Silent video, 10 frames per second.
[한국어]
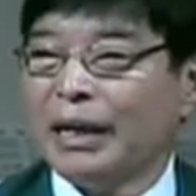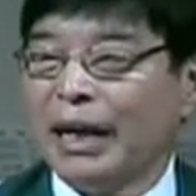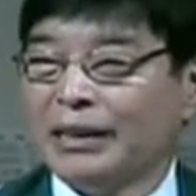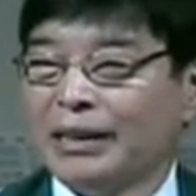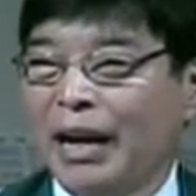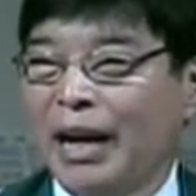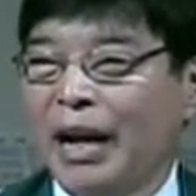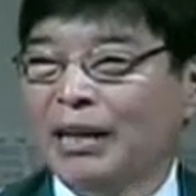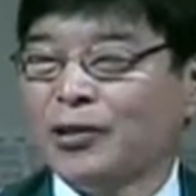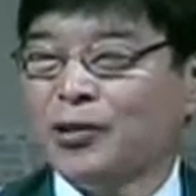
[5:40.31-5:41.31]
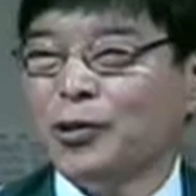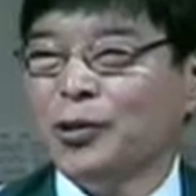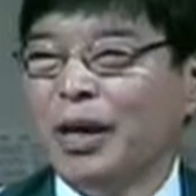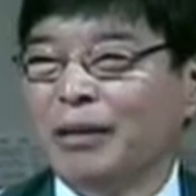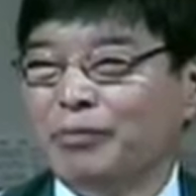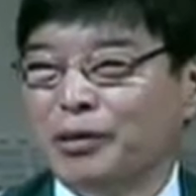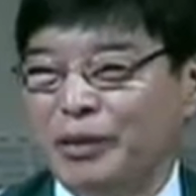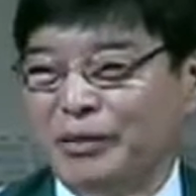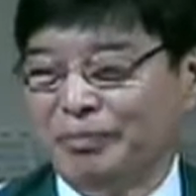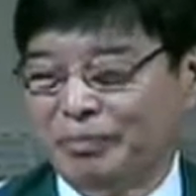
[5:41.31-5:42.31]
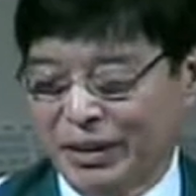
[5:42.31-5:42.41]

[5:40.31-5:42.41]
가장 중요한 부분,